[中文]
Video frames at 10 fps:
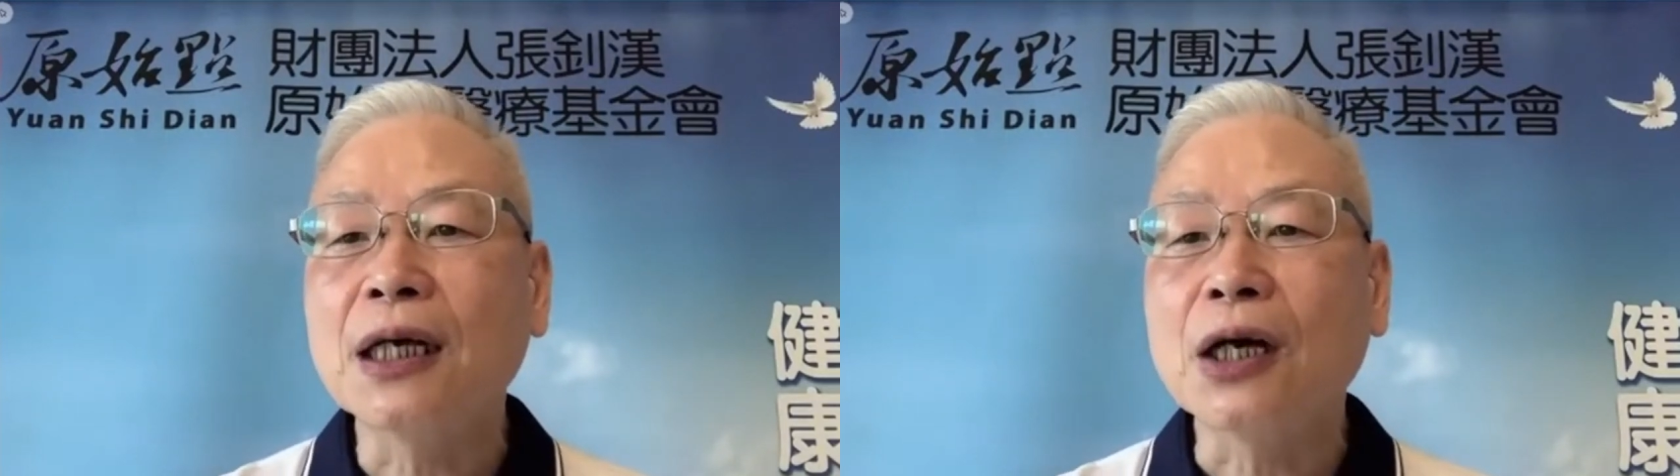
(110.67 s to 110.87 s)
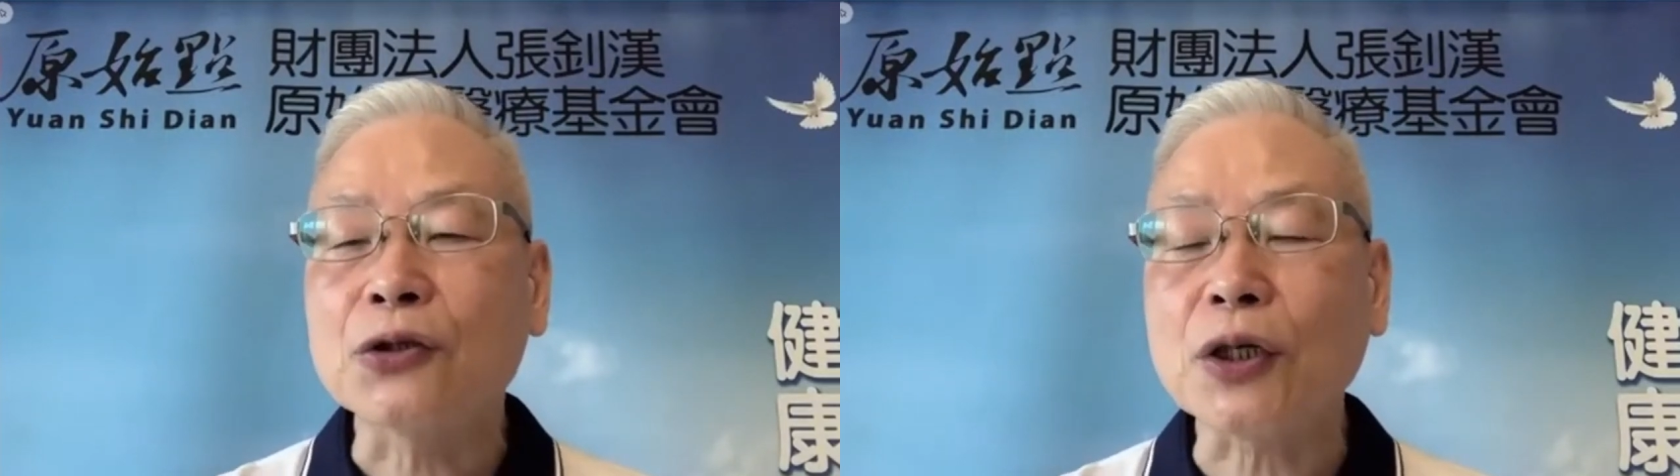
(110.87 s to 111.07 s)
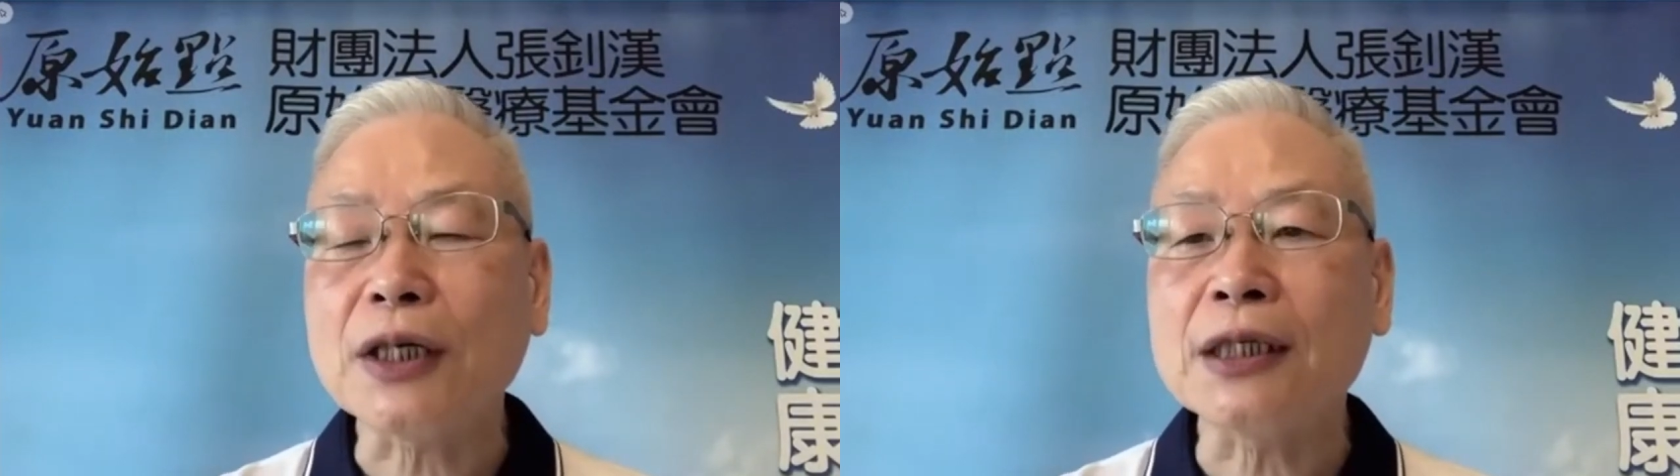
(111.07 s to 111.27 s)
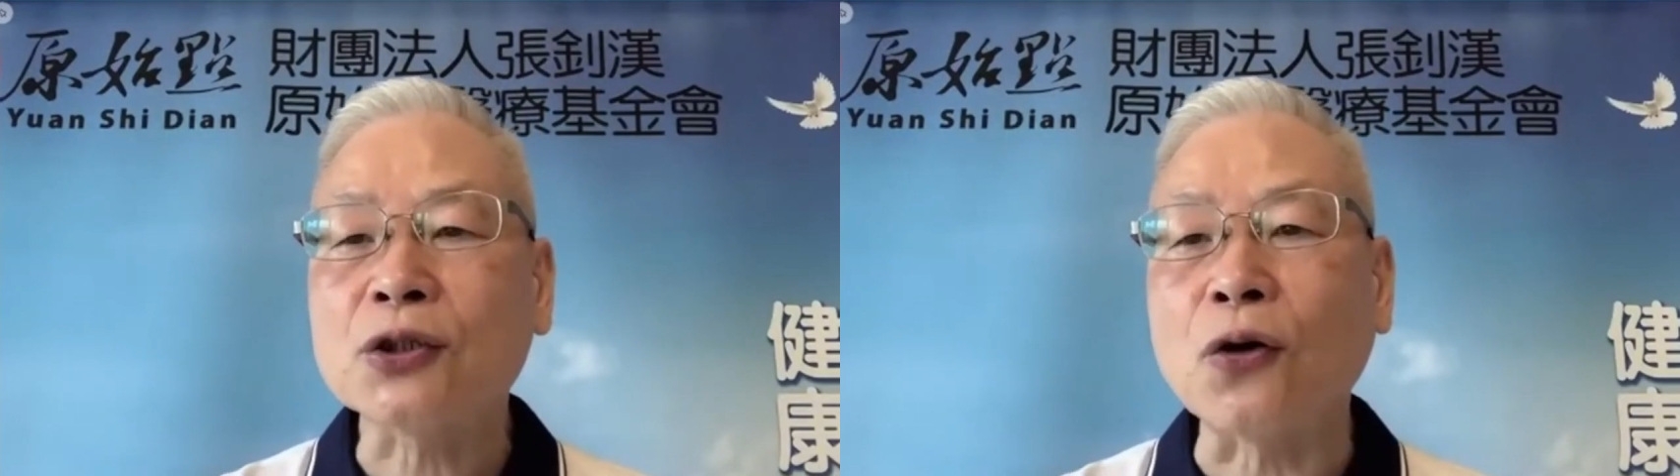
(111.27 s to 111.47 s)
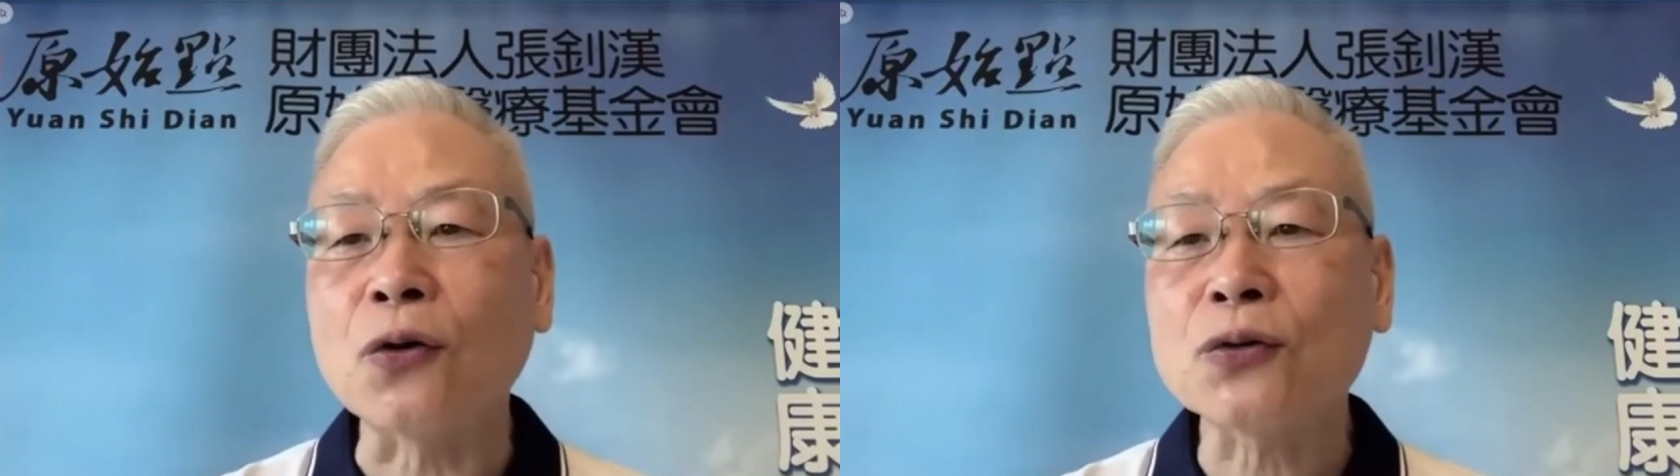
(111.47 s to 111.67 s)
啊，所以
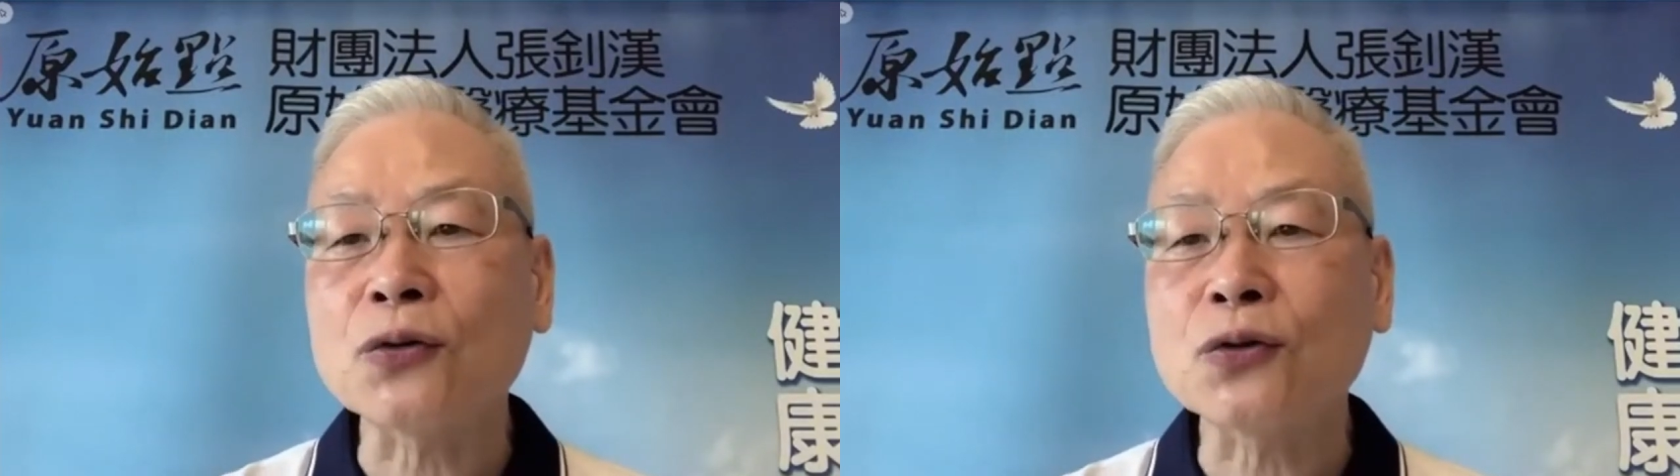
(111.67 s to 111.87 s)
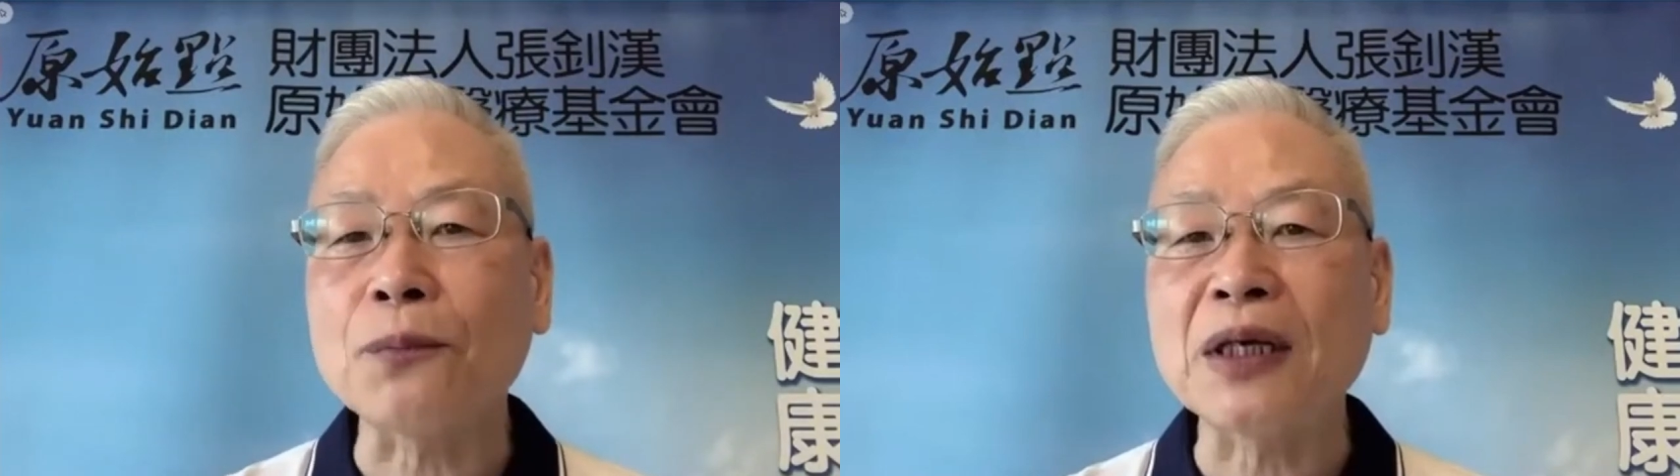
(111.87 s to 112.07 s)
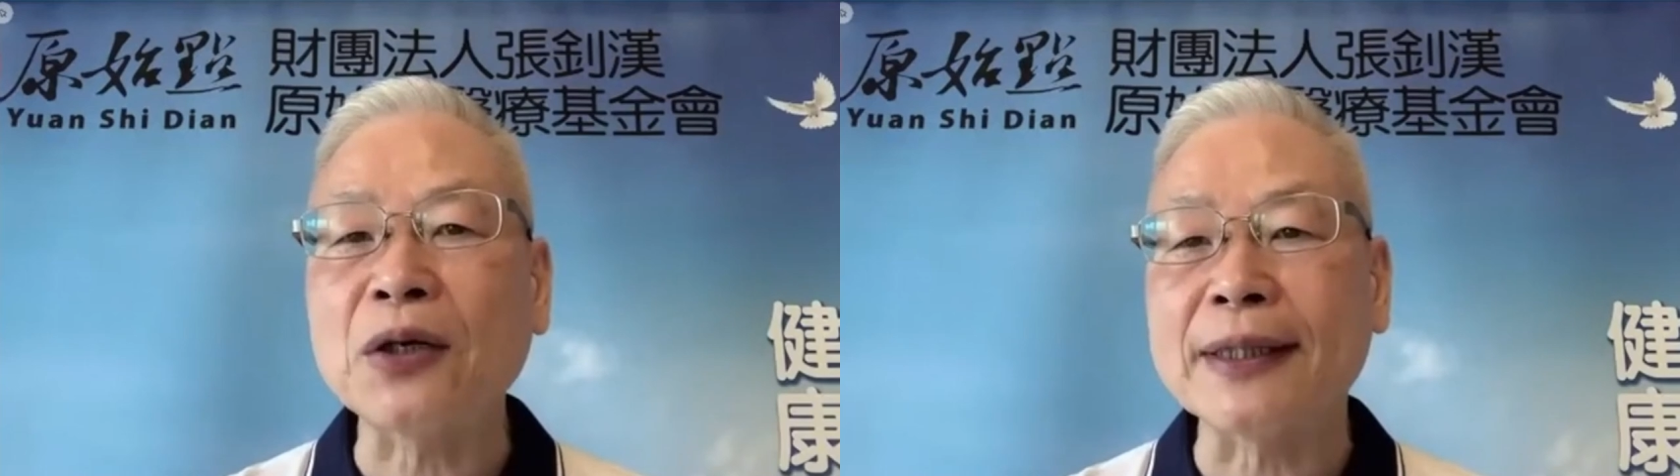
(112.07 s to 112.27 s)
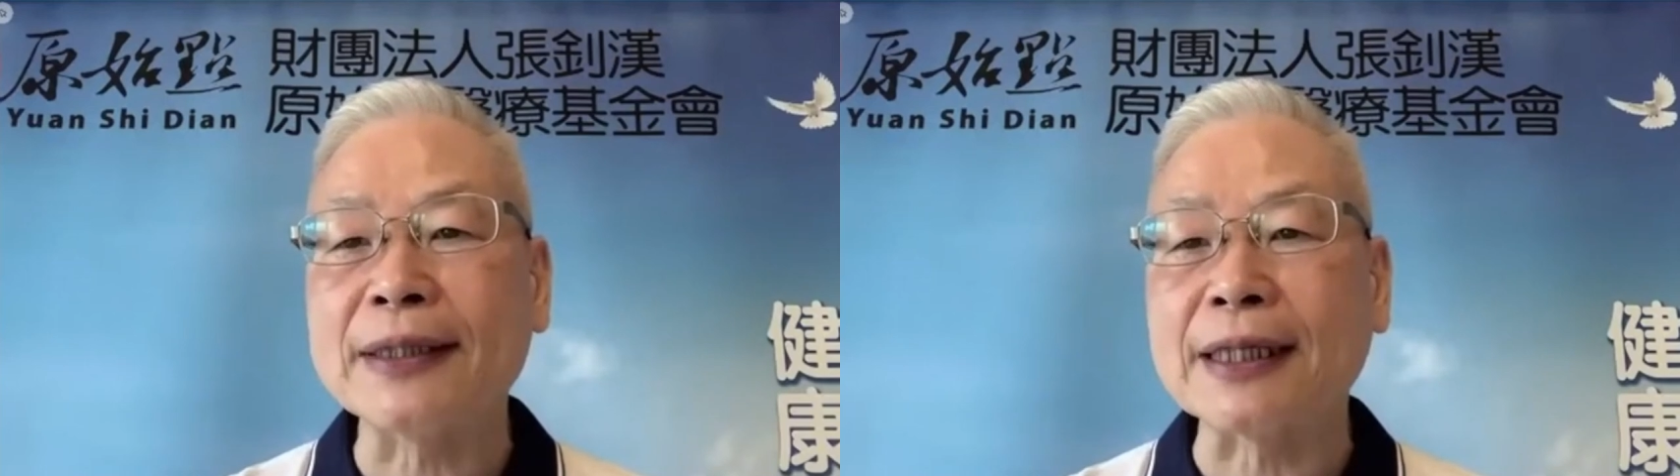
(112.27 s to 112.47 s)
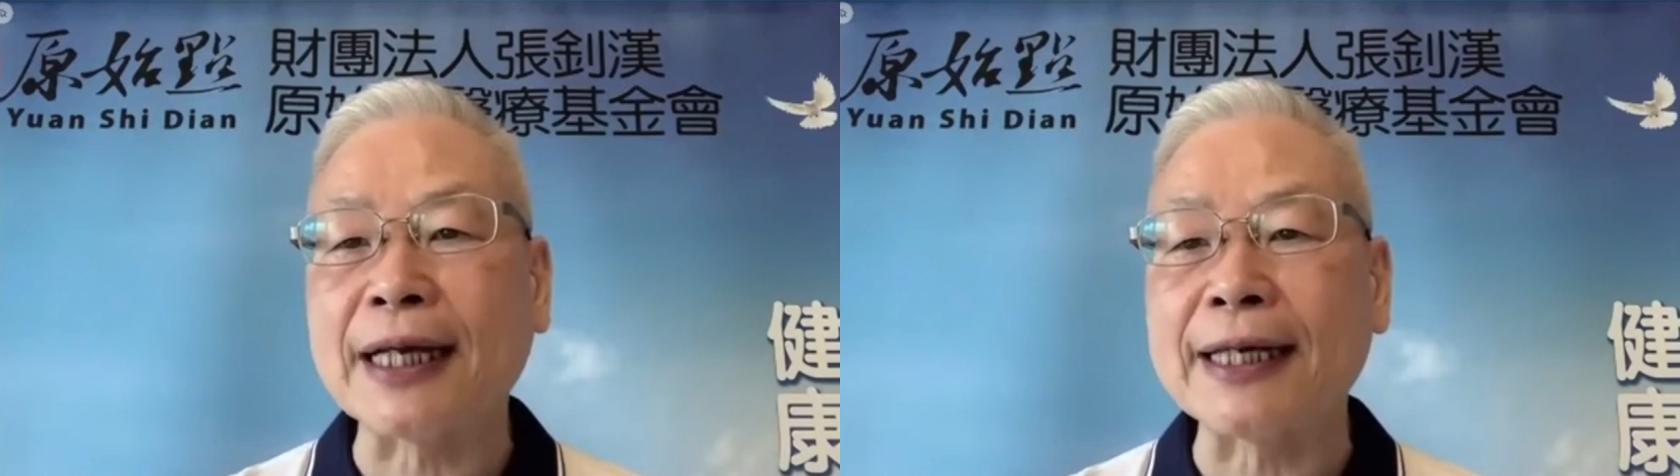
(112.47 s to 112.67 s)
从重病
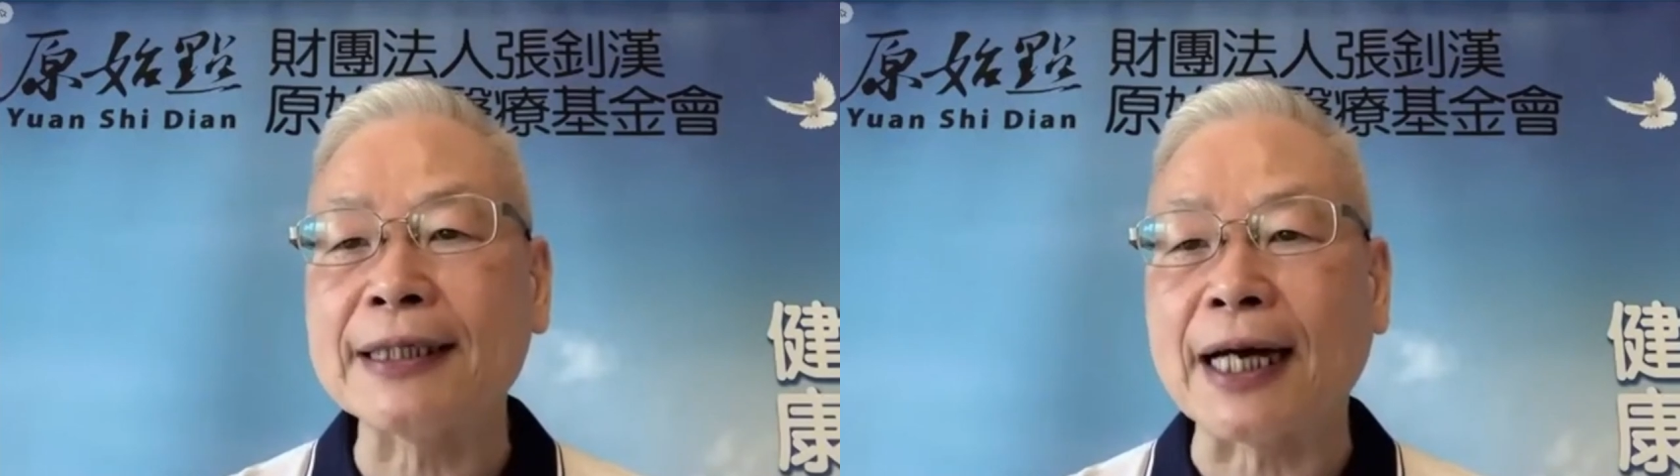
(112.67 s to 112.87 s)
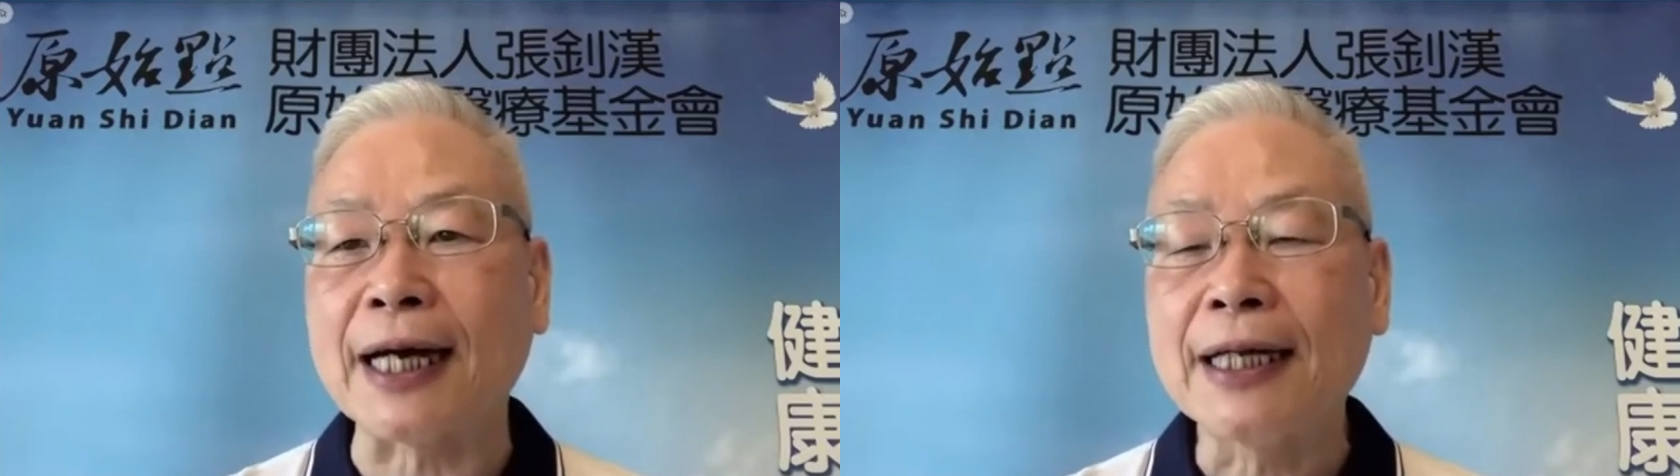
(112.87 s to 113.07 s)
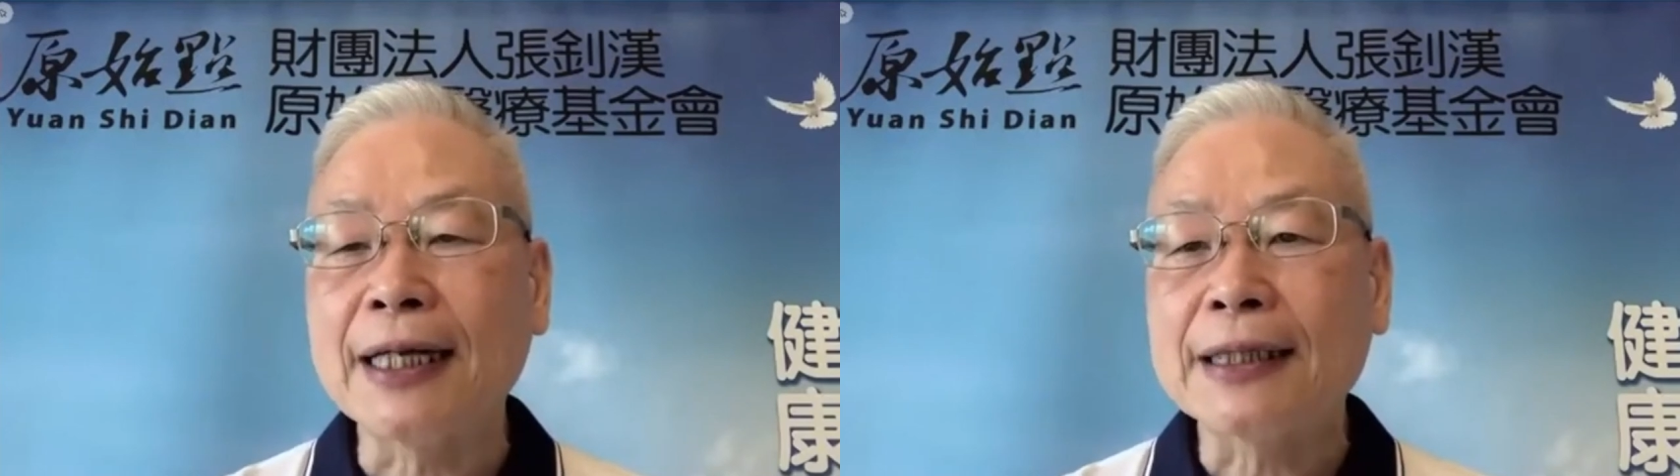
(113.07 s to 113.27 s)
患者来讲，